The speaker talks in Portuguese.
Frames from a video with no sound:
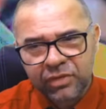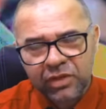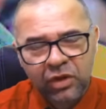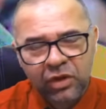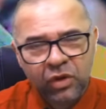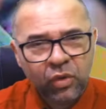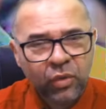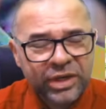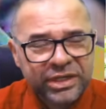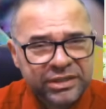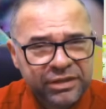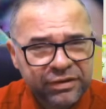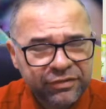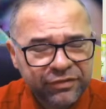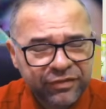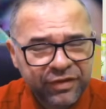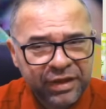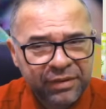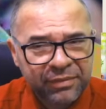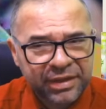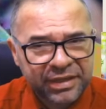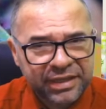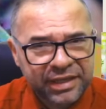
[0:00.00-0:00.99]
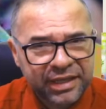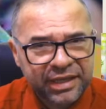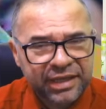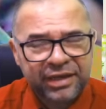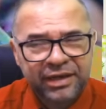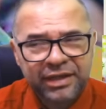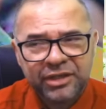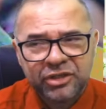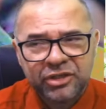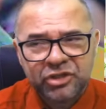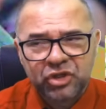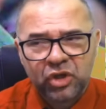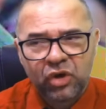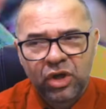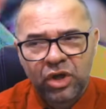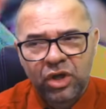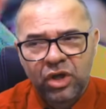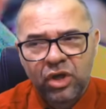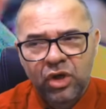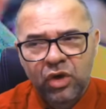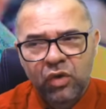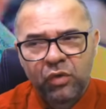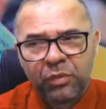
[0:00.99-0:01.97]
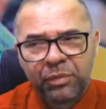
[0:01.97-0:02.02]
com essa ferramenta Kinis, ó,
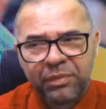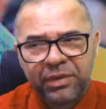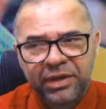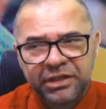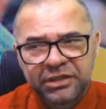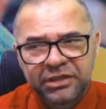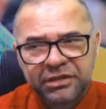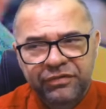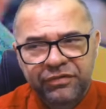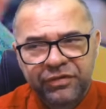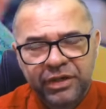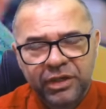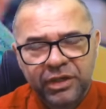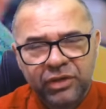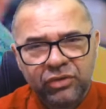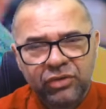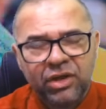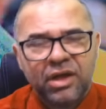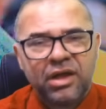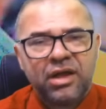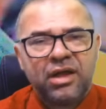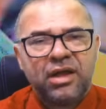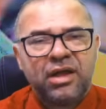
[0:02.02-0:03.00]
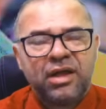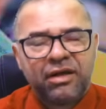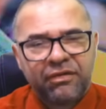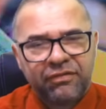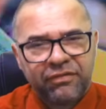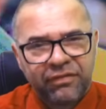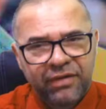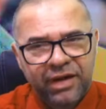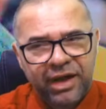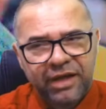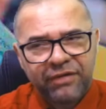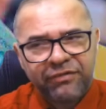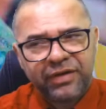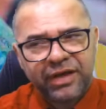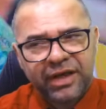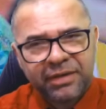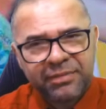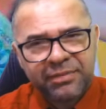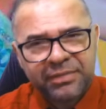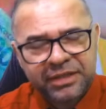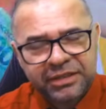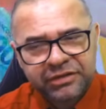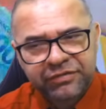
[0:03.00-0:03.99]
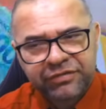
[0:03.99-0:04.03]
o pente fino, vai ficar
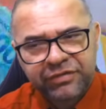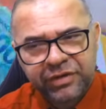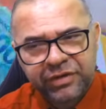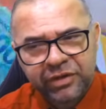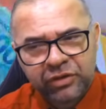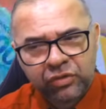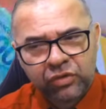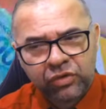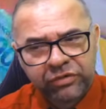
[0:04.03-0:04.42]
mais fino.